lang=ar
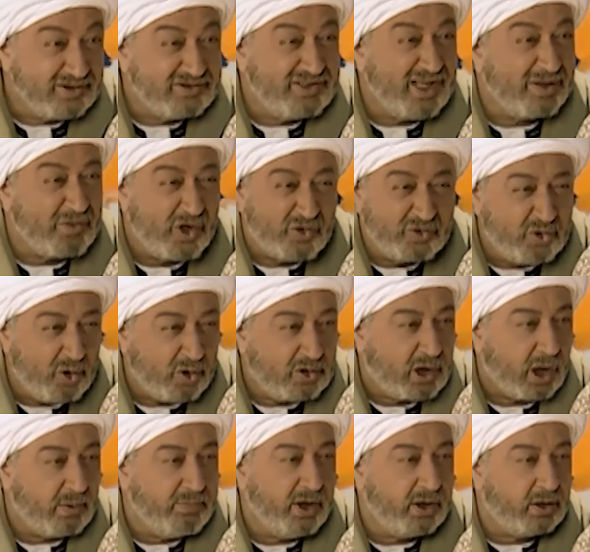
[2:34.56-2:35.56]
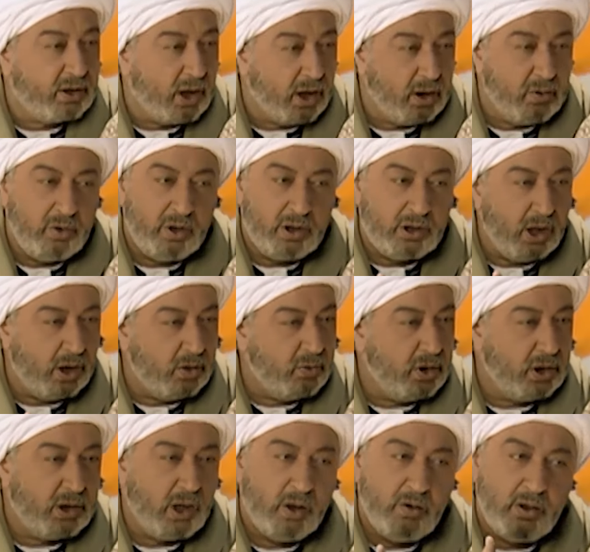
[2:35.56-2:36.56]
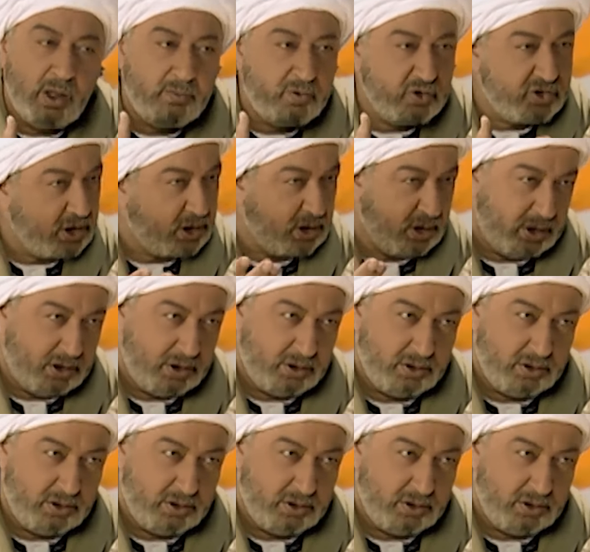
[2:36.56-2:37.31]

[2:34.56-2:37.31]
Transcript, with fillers: ده موضوع كبير قوي قوي قوي ابو شكري